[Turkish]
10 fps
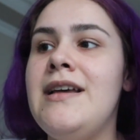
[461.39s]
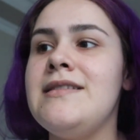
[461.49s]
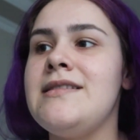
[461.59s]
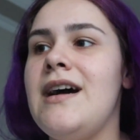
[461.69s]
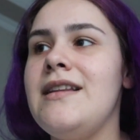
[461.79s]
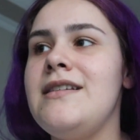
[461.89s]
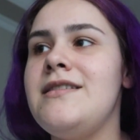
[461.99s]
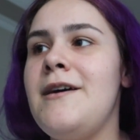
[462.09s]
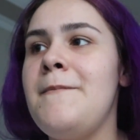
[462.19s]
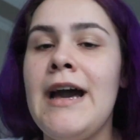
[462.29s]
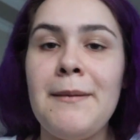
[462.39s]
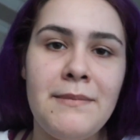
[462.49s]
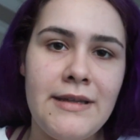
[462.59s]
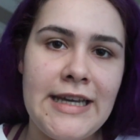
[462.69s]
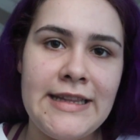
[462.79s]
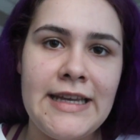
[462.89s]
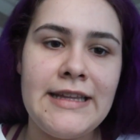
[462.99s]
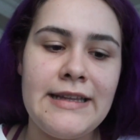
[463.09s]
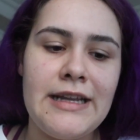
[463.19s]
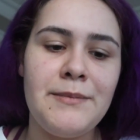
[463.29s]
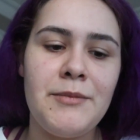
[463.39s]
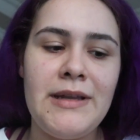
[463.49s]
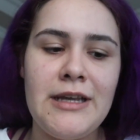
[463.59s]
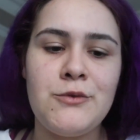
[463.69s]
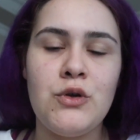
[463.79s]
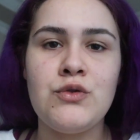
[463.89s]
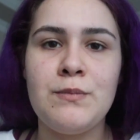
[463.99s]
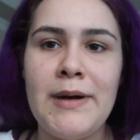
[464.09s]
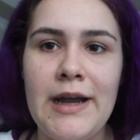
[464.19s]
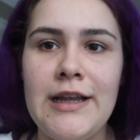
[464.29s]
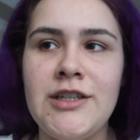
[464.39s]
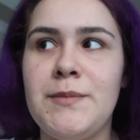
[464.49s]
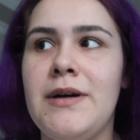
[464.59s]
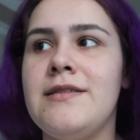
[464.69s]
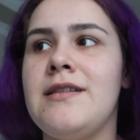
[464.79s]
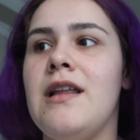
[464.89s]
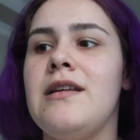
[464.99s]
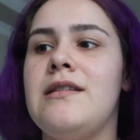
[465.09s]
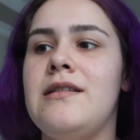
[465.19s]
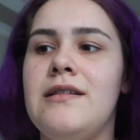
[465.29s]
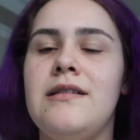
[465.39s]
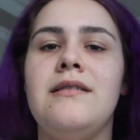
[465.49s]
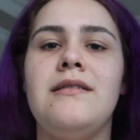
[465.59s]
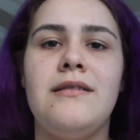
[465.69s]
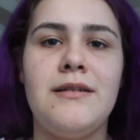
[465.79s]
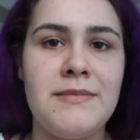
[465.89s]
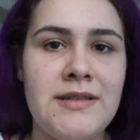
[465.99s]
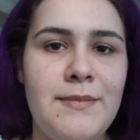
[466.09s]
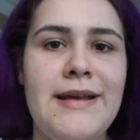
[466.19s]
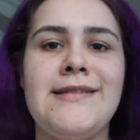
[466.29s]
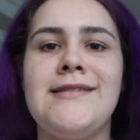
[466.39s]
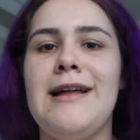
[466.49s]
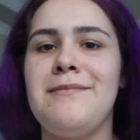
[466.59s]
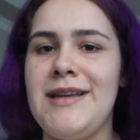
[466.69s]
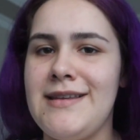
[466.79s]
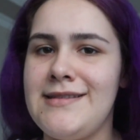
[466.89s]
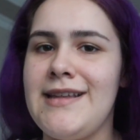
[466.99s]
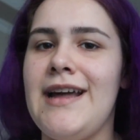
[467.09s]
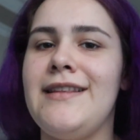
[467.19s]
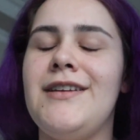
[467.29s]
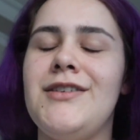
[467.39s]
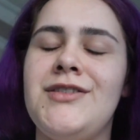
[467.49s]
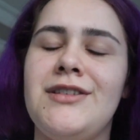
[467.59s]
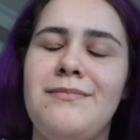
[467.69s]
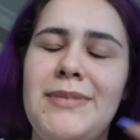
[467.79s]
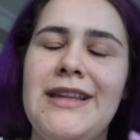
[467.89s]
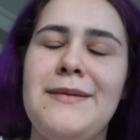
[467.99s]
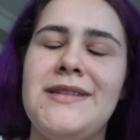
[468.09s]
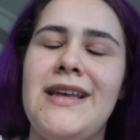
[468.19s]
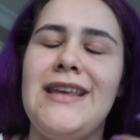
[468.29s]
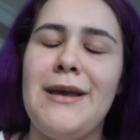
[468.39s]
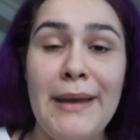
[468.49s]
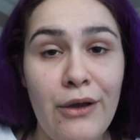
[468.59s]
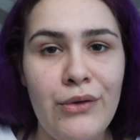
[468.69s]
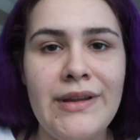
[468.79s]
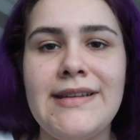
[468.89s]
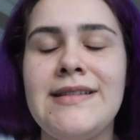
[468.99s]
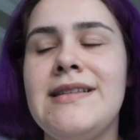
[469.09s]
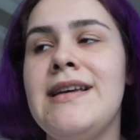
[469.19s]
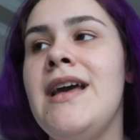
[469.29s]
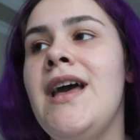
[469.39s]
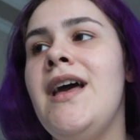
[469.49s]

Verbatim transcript: Sadece hem kendi yediklerimi bir nebze olsun paylaşmak, sağlıklı ımsı beslenmek isteyenler için bir nebze yemek önerisi